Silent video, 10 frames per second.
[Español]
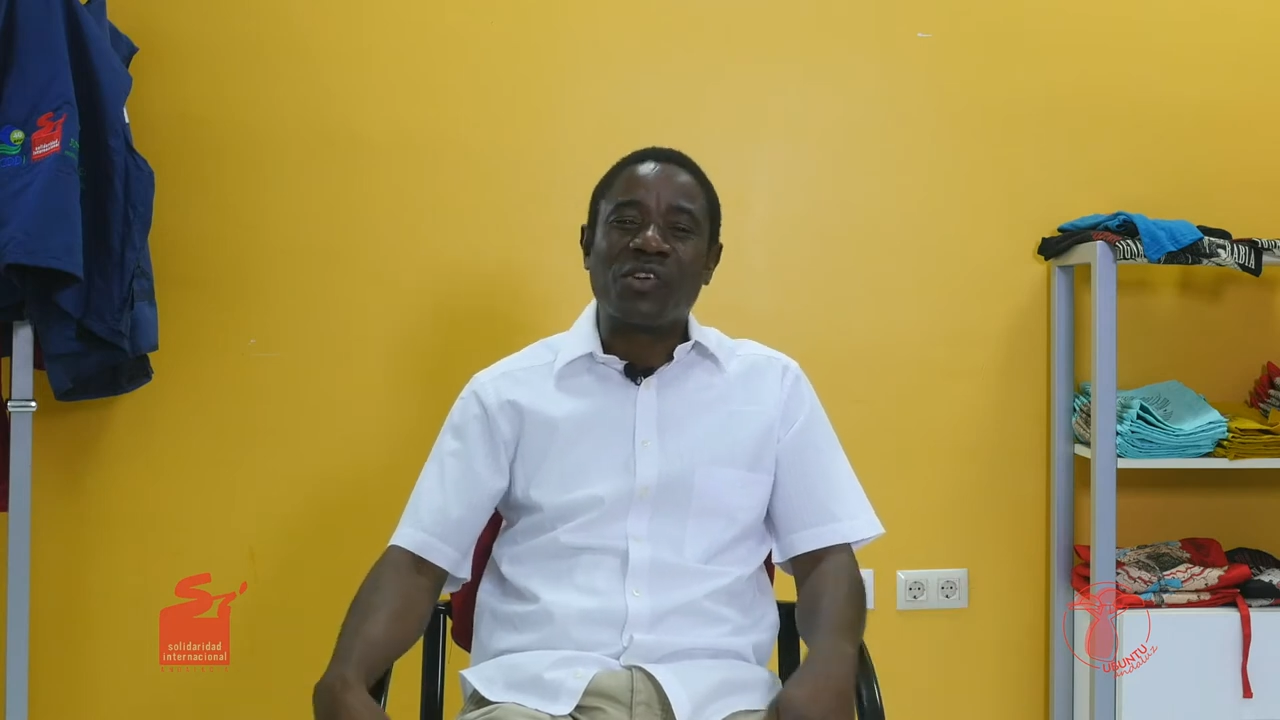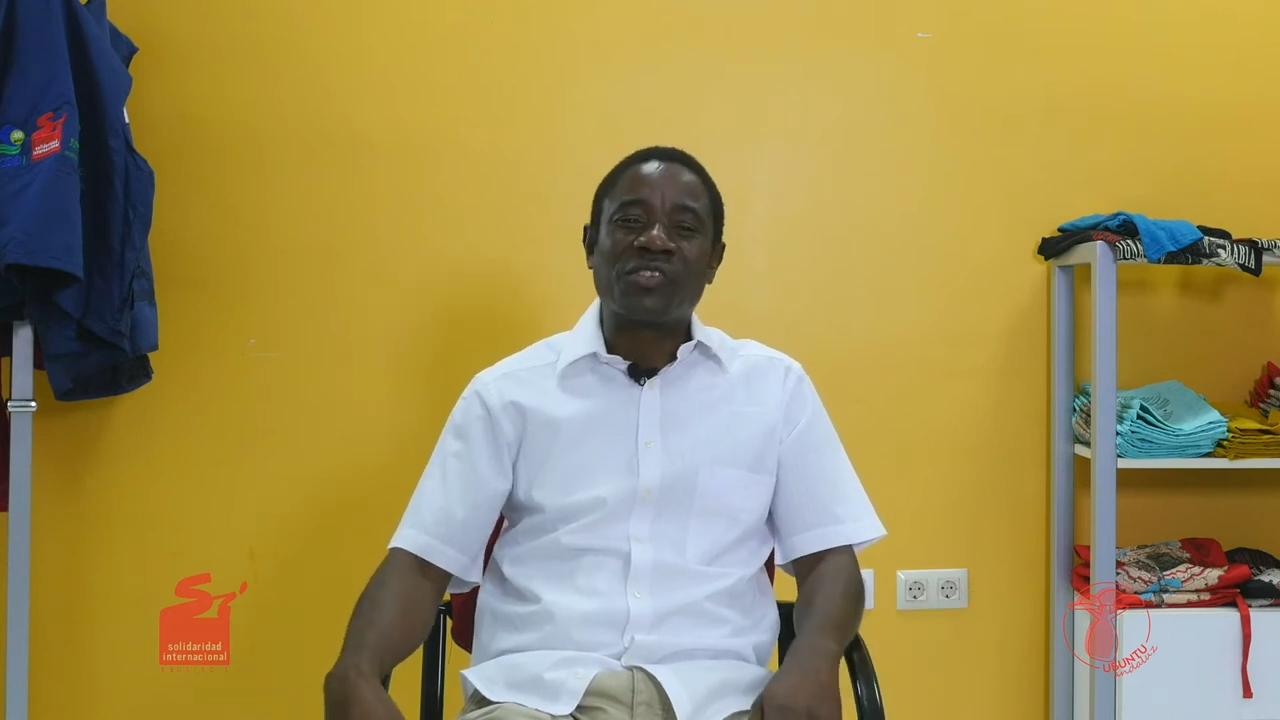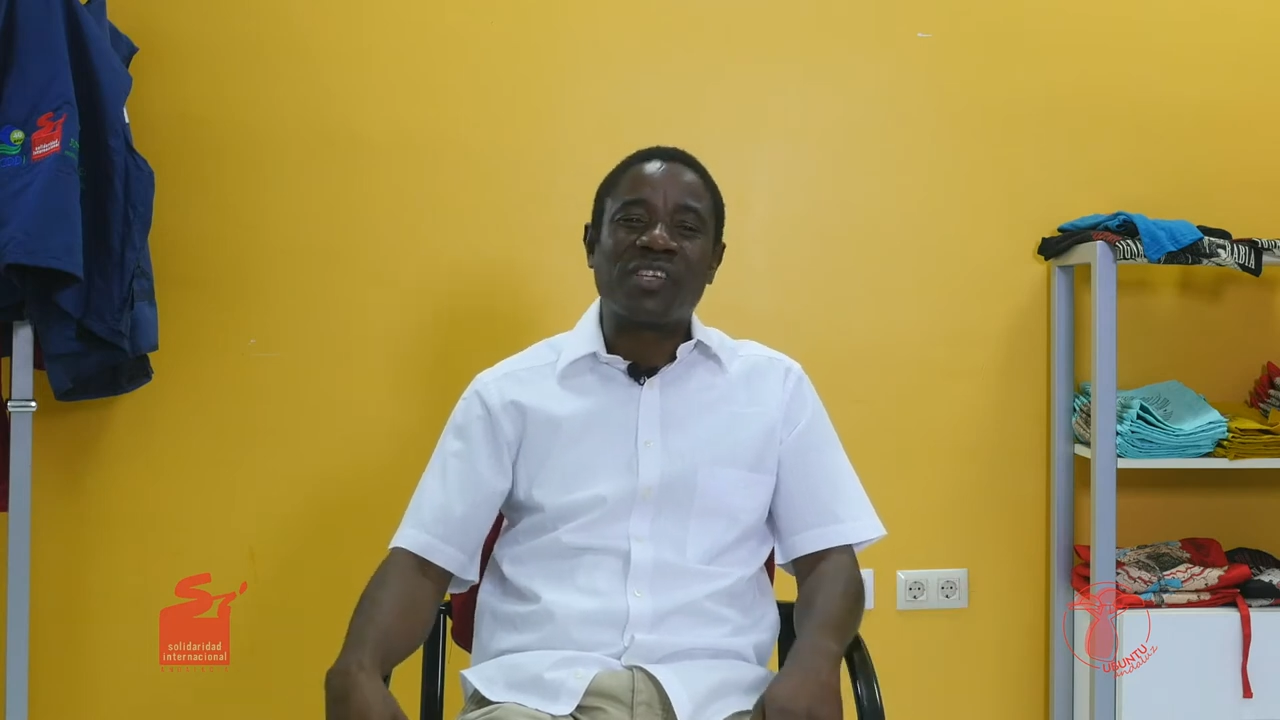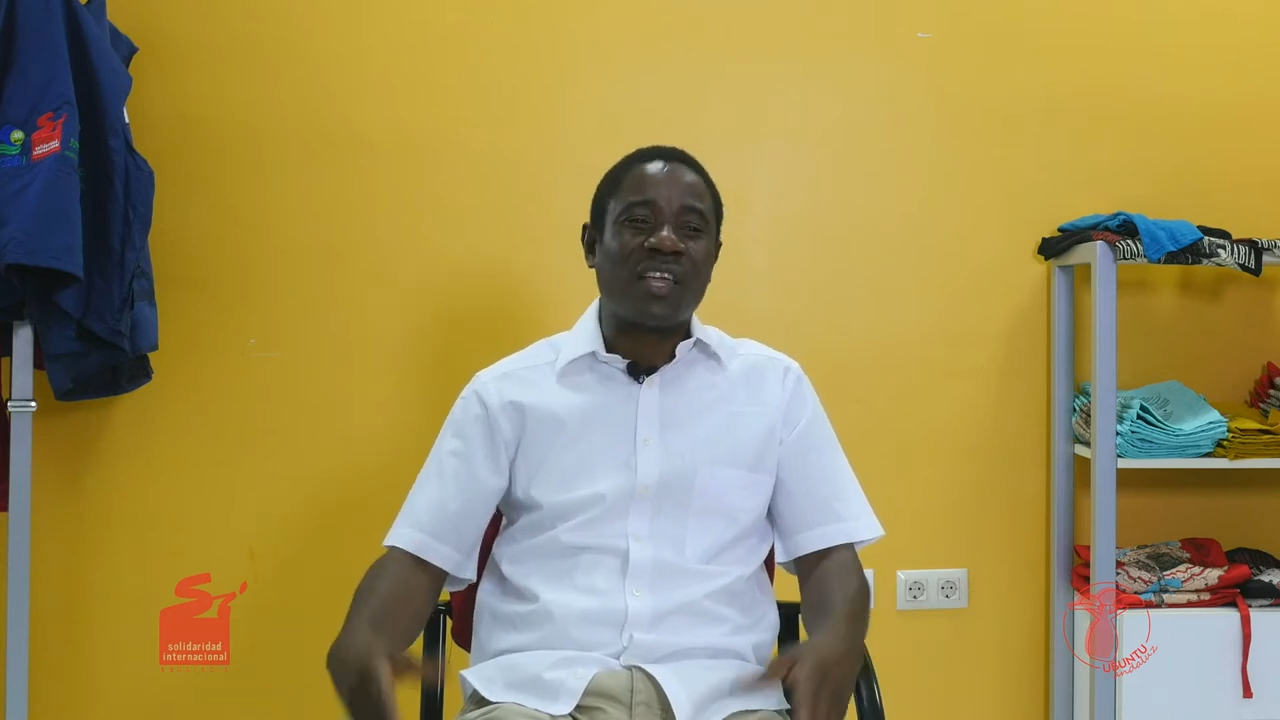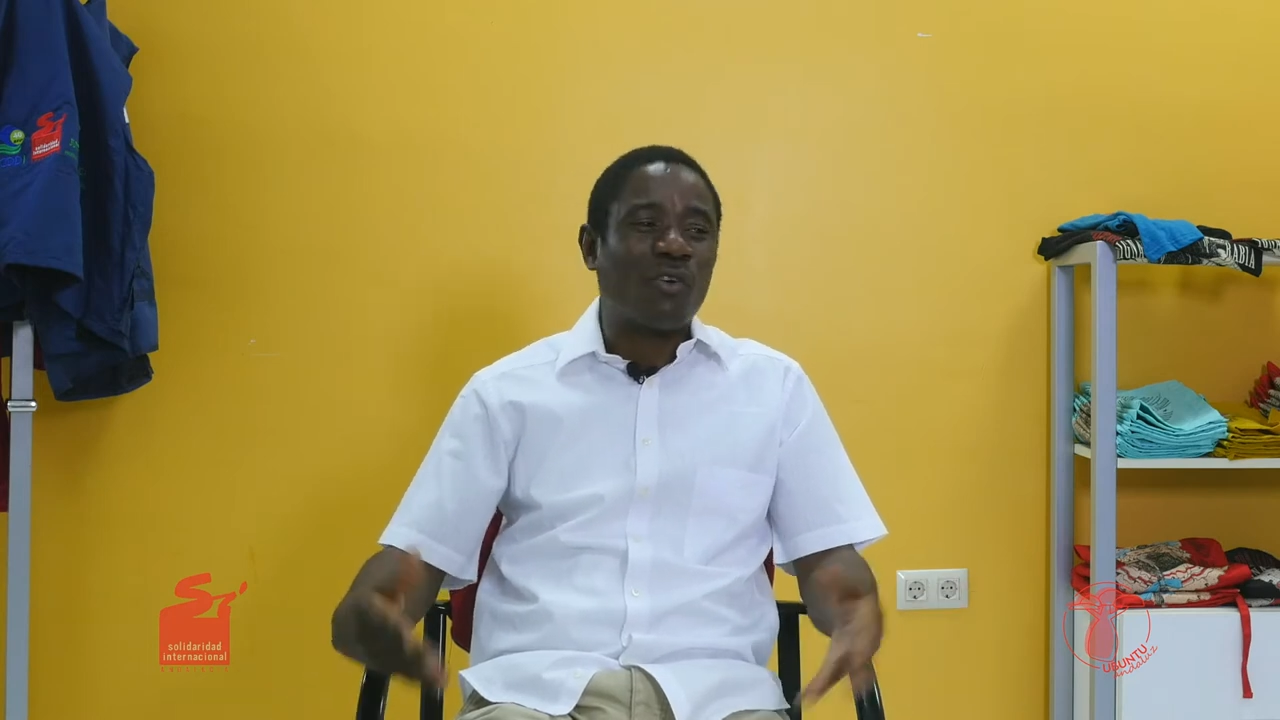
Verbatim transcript: si hay